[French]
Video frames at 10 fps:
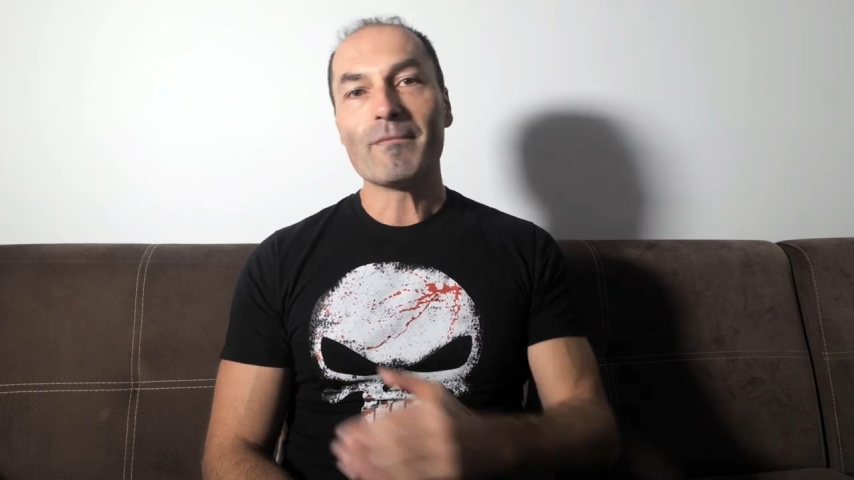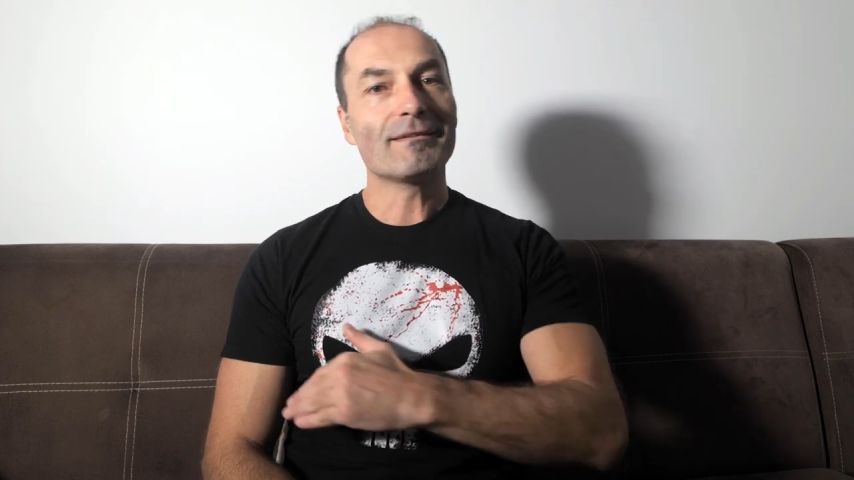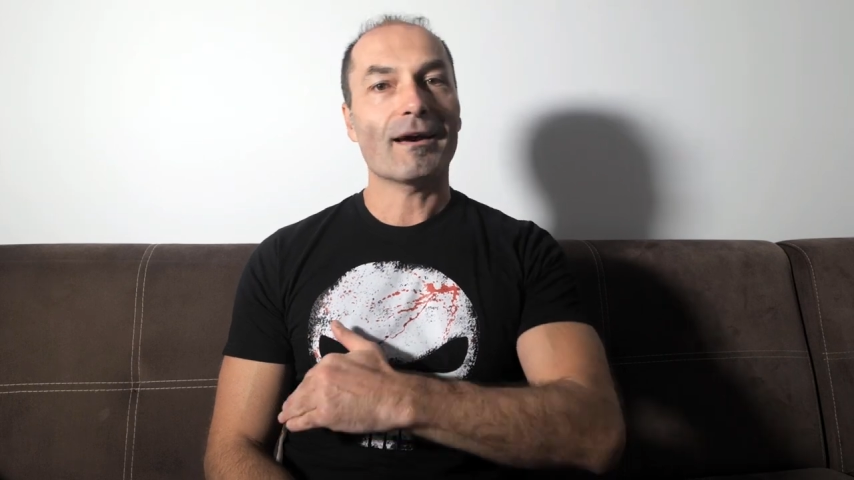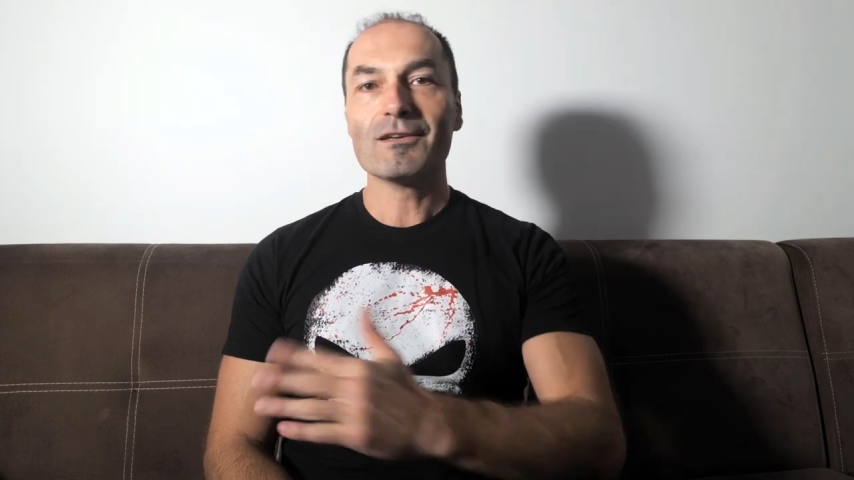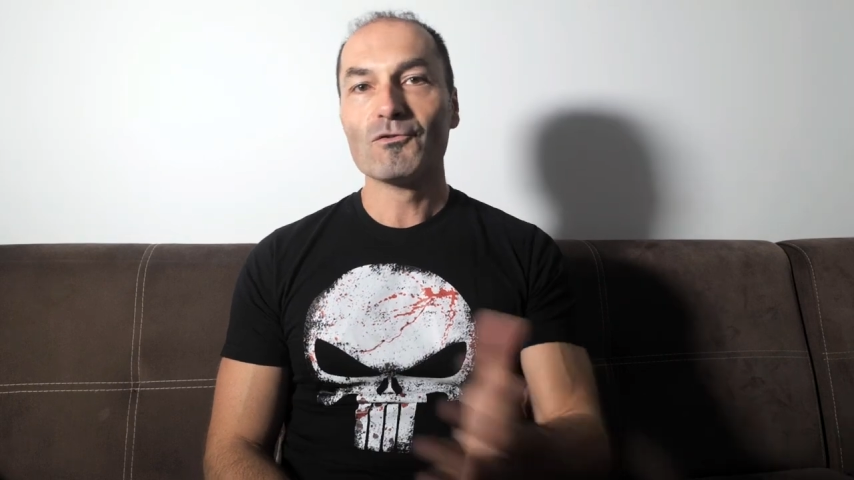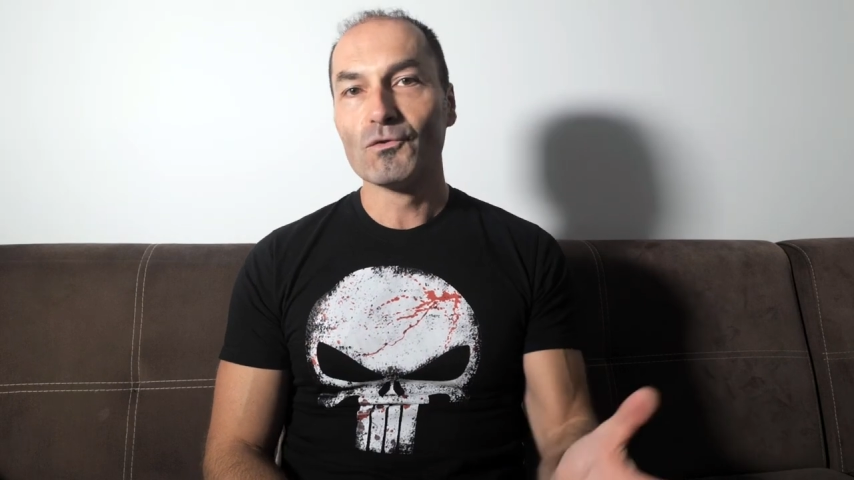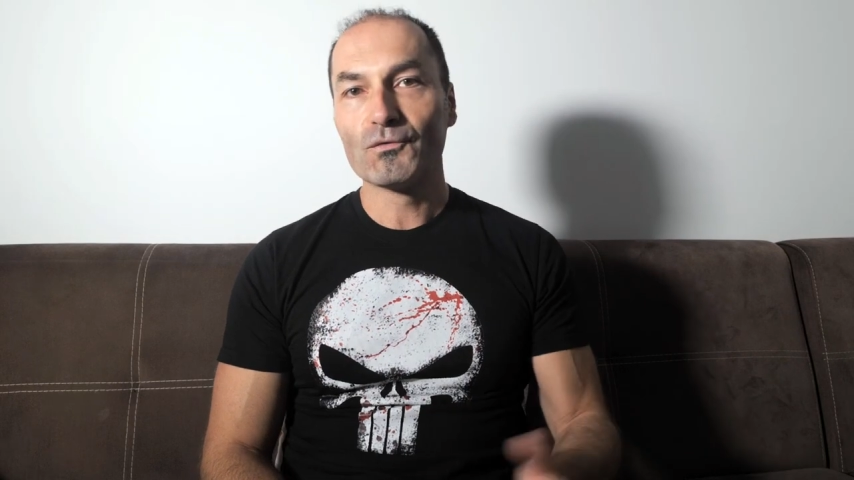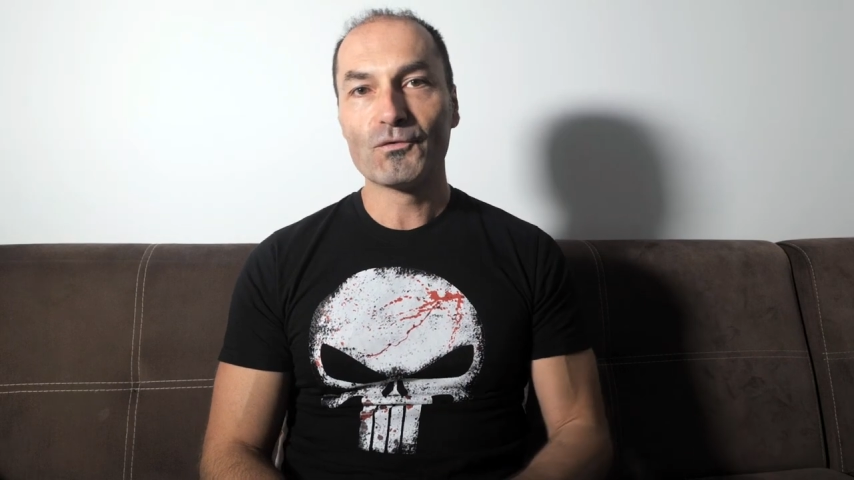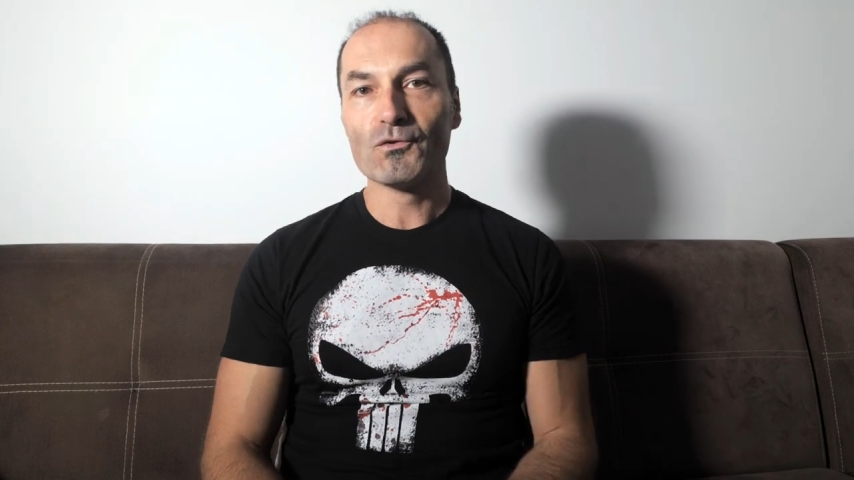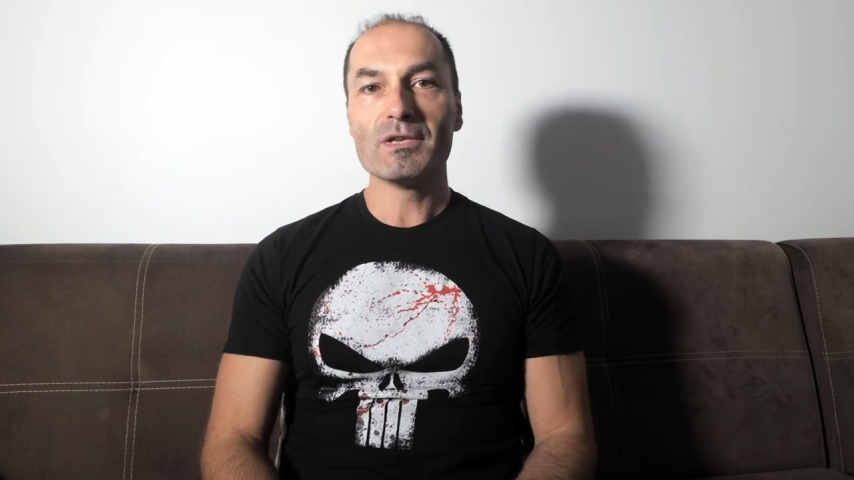matériel de
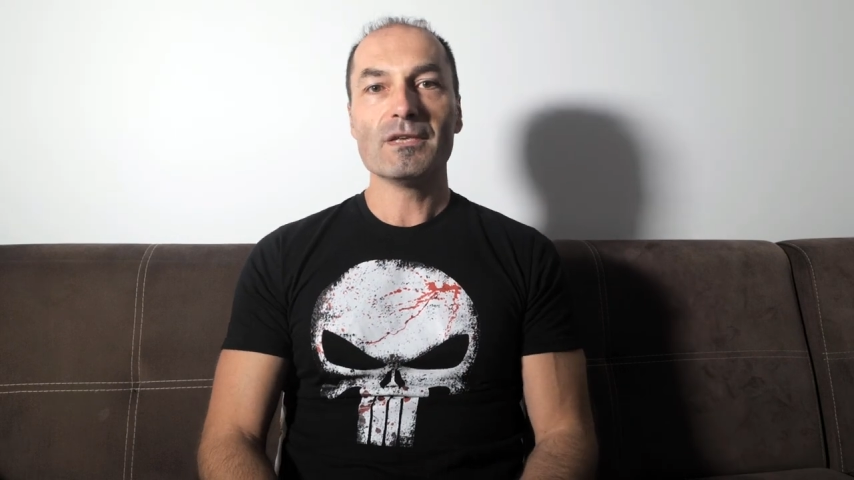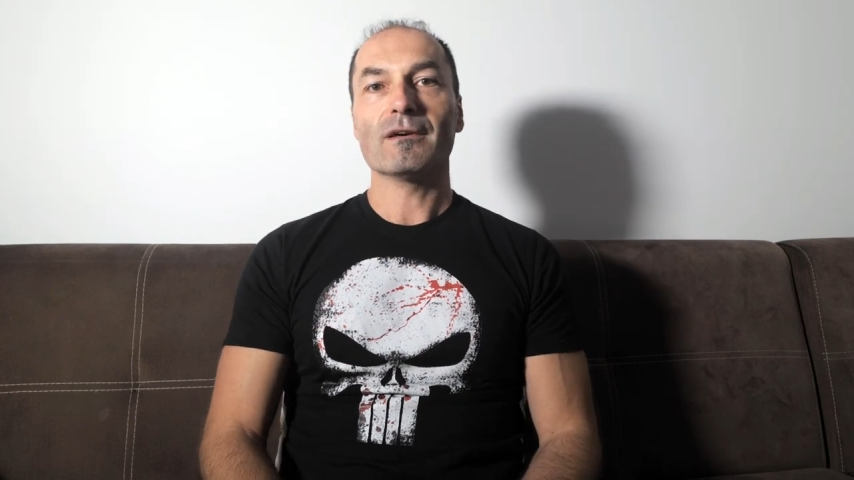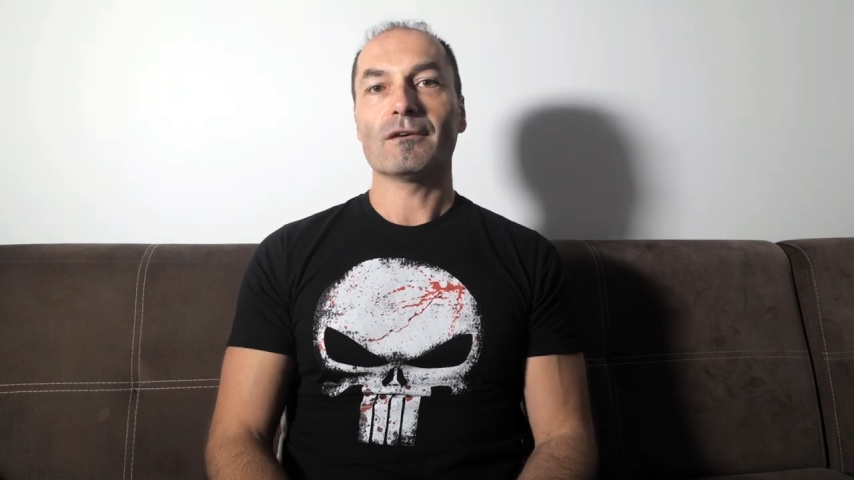folie.